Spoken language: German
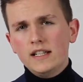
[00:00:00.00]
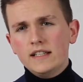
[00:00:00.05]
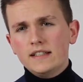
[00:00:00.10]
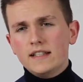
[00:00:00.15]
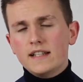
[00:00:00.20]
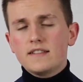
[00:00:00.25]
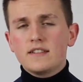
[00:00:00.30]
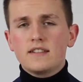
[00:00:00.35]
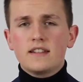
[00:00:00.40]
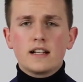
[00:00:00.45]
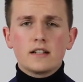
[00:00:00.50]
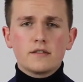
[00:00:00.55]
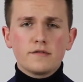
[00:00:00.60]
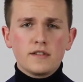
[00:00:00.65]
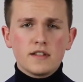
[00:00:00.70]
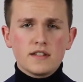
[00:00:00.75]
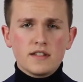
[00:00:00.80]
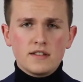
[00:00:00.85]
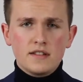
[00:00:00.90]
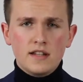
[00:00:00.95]
der sich
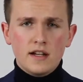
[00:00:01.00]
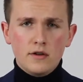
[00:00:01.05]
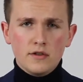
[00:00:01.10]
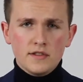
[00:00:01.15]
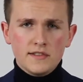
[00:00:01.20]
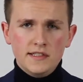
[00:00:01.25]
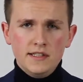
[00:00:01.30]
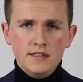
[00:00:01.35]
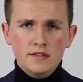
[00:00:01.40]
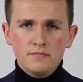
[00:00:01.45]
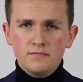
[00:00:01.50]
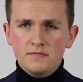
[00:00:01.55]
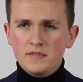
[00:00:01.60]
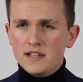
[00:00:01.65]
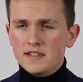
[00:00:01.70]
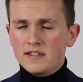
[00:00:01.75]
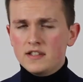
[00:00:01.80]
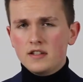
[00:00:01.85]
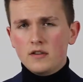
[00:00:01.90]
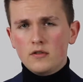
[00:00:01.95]
langfristig da auch sieht, der
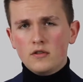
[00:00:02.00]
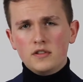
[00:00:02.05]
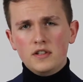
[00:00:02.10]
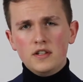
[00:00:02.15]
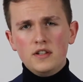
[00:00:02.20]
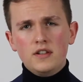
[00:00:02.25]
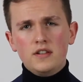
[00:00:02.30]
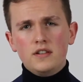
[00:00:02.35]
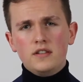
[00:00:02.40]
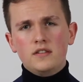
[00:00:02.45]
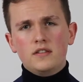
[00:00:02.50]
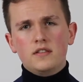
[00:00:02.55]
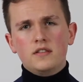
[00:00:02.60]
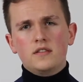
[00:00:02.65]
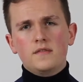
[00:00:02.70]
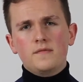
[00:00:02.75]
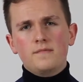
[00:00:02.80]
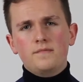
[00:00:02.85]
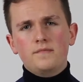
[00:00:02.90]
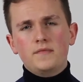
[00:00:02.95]
sich auch nicht,
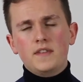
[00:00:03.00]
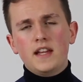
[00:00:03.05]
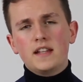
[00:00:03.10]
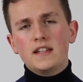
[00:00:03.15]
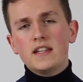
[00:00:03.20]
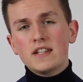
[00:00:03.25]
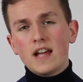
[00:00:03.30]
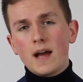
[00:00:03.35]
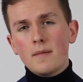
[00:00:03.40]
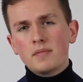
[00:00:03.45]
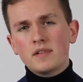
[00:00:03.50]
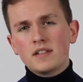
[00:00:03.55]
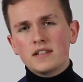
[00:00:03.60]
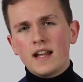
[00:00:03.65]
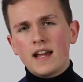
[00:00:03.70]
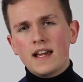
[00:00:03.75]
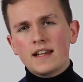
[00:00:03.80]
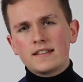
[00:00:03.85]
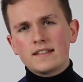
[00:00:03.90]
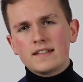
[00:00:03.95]
ähm, der nicht
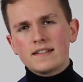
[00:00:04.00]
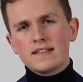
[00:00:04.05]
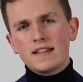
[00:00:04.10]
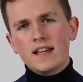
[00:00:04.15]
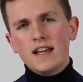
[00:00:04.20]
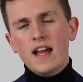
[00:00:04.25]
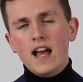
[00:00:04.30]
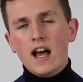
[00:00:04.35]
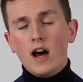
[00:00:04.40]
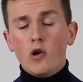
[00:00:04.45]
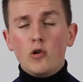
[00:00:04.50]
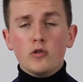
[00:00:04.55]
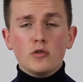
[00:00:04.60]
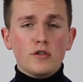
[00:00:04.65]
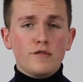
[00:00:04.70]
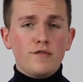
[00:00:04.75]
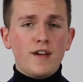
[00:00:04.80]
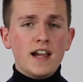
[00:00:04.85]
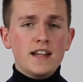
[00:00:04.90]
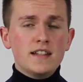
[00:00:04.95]
abgeneigt ist, auch noch
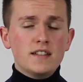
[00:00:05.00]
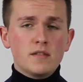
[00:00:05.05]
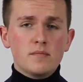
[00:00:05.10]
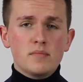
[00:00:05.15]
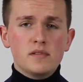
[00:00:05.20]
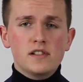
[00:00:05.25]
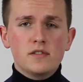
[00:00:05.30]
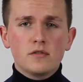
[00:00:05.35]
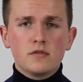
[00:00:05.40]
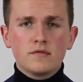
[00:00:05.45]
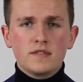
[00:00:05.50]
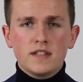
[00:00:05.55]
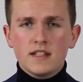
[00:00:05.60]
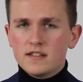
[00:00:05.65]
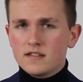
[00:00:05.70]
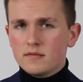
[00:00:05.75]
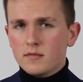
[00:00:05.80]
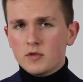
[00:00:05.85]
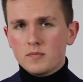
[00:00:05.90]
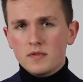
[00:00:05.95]
Weiterbildung, wie jetzt
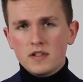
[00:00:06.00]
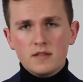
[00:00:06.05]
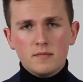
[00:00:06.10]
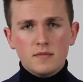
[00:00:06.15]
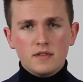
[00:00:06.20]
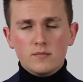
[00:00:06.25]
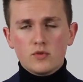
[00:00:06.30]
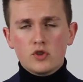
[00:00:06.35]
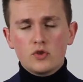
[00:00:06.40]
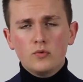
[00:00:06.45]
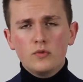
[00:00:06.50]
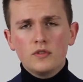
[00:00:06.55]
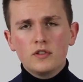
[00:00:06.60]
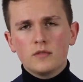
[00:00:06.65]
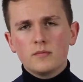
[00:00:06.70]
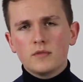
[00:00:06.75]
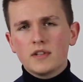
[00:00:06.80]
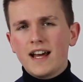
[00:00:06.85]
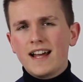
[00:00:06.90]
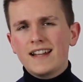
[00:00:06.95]
zum Beispiel ich mit einem
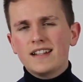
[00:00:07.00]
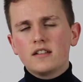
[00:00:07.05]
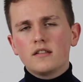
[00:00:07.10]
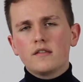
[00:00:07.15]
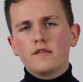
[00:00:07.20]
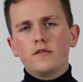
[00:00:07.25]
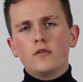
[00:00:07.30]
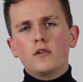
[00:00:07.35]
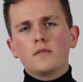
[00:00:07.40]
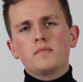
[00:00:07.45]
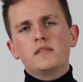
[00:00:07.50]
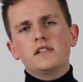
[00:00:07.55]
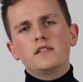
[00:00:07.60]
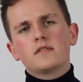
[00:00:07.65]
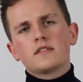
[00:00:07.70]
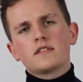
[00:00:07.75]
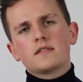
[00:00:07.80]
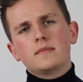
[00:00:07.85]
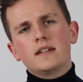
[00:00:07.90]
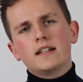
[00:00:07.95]
Studium oder anderen Fortbildungen
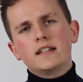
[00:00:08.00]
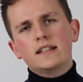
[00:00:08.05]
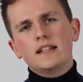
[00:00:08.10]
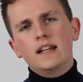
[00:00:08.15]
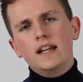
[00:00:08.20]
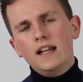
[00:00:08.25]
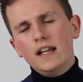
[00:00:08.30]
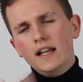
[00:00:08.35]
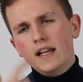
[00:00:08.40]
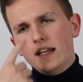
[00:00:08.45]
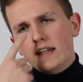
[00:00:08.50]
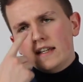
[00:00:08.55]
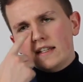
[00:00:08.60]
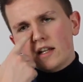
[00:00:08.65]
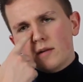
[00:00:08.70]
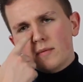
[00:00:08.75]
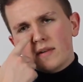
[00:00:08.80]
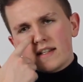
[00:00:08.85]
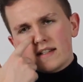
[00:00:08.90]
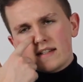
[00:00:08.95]
zu machen. Ich
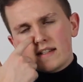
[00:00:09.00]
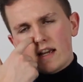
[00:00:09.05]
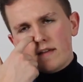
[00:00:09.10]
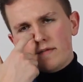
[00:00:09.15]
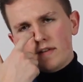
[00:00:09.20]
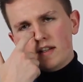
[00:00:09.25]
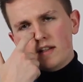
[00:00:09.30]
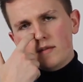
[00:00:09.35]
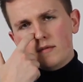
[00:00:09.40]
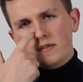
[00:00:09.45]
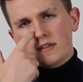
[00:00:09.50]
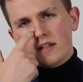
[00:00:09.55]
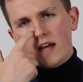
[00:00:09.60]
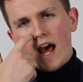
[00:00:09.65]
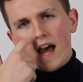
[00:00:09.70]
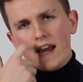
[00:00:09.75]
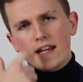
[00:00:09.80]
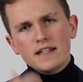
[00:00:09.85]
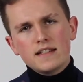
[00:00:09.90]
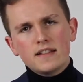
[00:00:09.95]
glaube, dass es einfach eine, eine
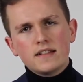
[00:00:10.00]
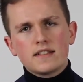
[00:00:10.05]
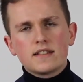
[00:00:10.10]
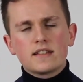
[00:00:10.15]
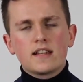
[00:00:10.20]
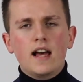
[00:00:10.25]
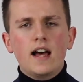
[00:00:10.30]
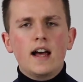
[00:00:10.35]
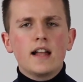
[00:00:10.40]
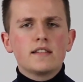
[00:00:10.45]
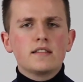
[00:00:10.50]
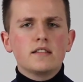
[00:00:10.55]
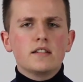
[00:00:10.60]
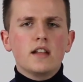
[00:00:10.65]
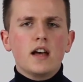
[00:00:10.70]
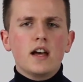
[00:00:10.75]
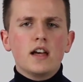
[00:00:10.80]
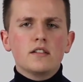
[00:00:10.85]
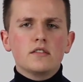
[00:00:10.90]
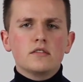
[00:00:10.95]
Eintrittskarte in,
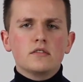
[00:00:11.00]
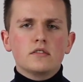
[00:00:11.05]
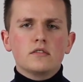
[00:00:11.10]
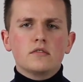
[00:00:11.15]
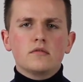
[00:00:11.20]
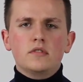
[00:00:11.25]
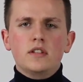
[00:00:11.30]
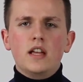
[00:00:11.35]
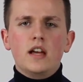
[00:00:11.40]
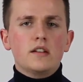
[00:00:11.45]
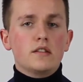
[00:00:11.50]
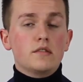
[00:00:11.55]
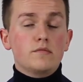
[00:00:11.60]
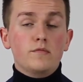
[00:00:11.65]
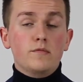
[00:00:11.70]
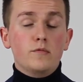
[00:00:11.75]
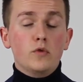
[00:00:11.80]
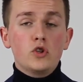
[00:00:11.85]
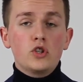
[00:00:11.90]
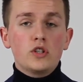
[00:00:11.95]
eine, ja, in
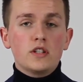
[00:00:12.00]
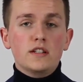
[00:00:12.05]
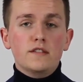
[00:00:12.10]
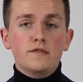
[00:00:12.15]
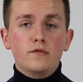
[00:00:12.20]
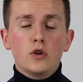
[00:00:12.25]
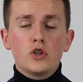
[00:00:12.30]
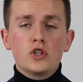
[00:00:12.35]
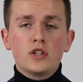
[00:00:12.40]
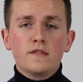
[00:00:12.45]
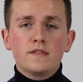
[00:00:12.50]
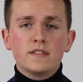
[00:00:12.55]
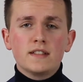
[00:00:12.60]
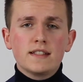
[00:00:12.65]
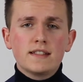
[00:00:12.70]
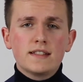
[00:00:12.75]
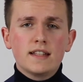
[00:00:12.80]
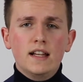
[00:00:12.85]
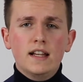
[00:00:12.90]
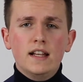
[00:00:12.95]
die Wirtschaft
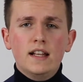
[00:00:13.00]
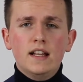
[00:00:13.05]
ist,